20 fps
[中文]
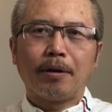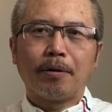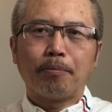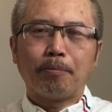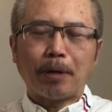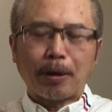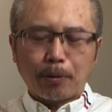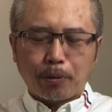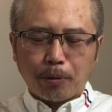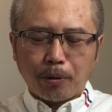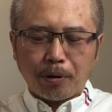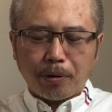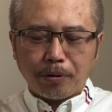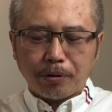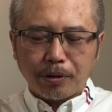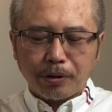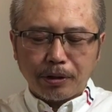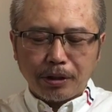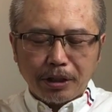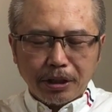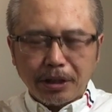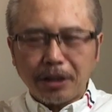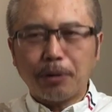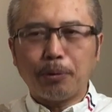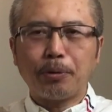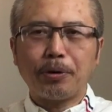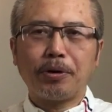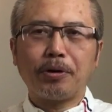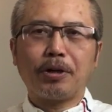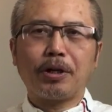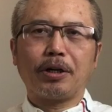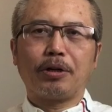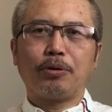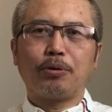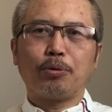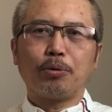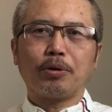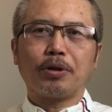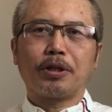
美国一定会有很多